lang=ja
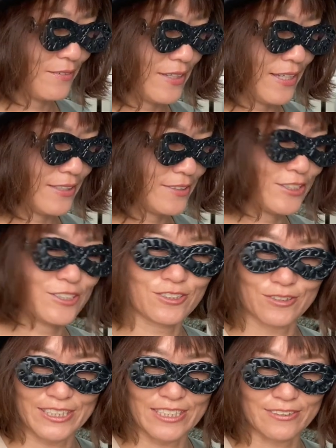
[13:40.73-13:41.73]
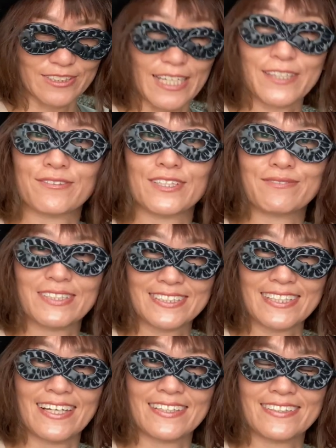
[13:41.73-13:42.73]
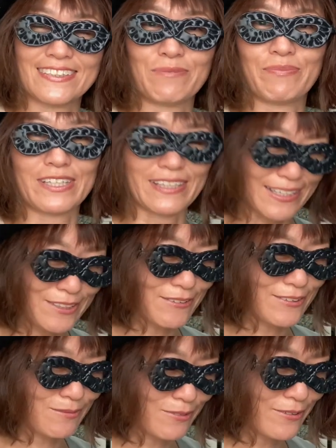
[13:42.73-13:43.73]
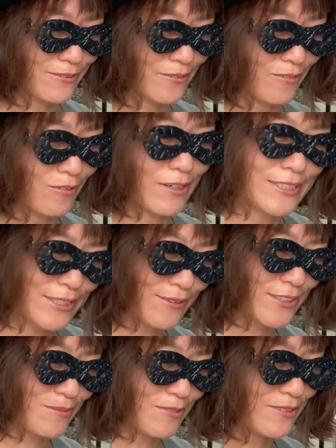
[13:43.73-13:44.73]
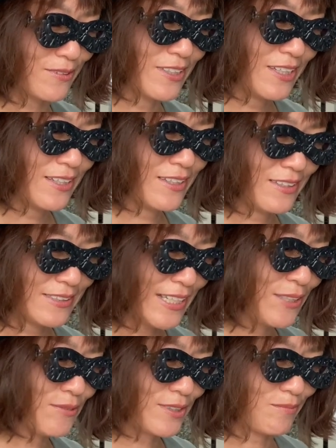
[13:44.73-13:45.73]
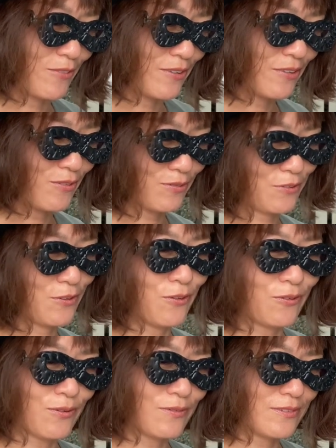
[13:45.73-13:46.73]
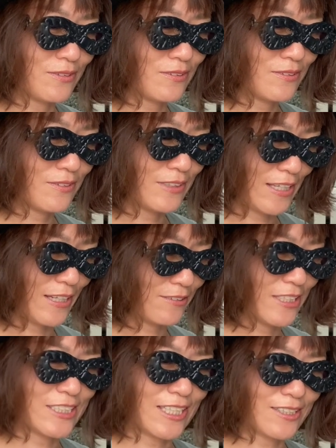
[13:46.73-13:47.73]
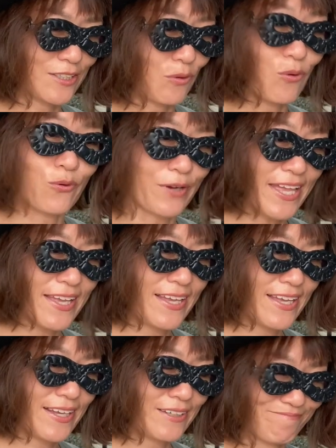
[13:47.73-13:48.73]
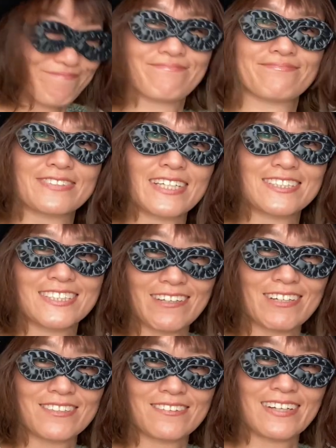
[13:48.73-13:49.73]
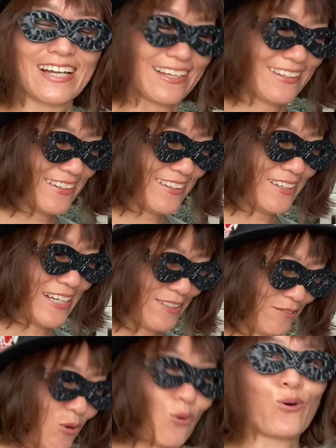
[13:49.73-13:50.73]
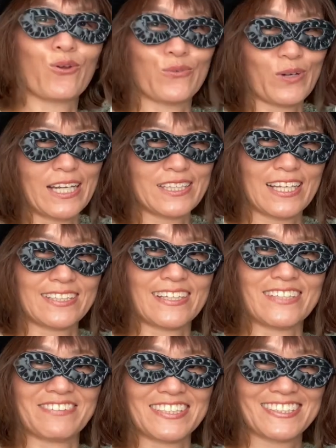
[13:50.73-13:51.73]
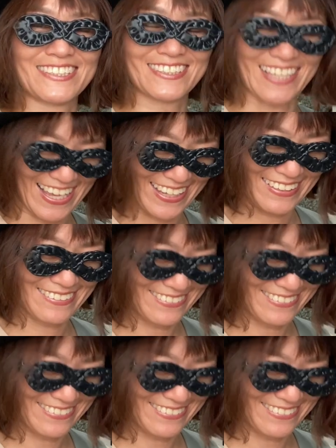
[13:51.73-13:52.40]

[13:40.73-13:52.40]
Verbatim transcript: えー、自主制でやっておりますがやっぱり何よりもお金よりも何よりもこの喜んでくださってるお声、うん、が伝わるのがあの心の糧になります。はい、